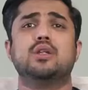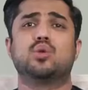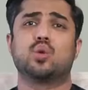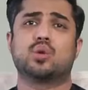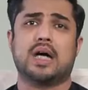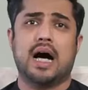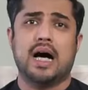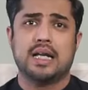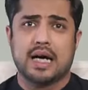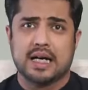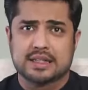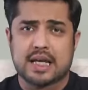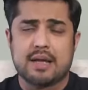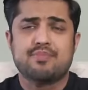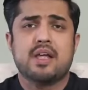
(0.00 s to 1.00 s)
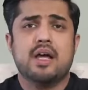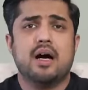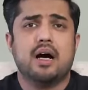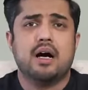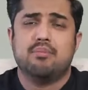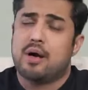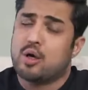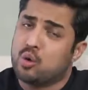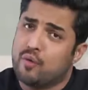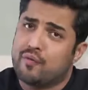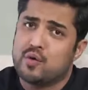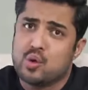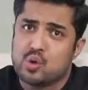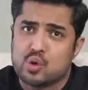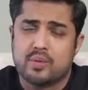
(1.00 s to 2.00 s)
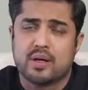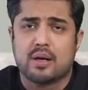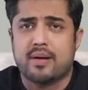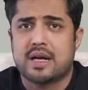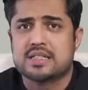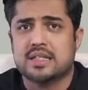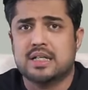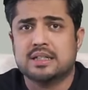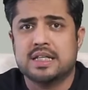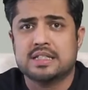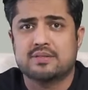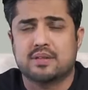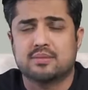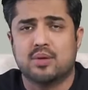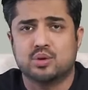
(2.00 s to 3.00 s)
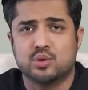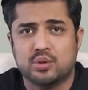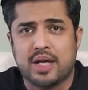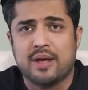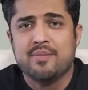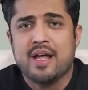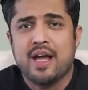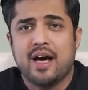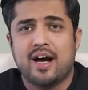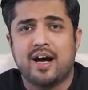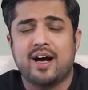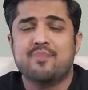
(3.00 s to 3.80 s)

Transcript: तुर्कान अते मरूफ यूट्यूबर हमारे साथ इस वक्त मौजूद हैं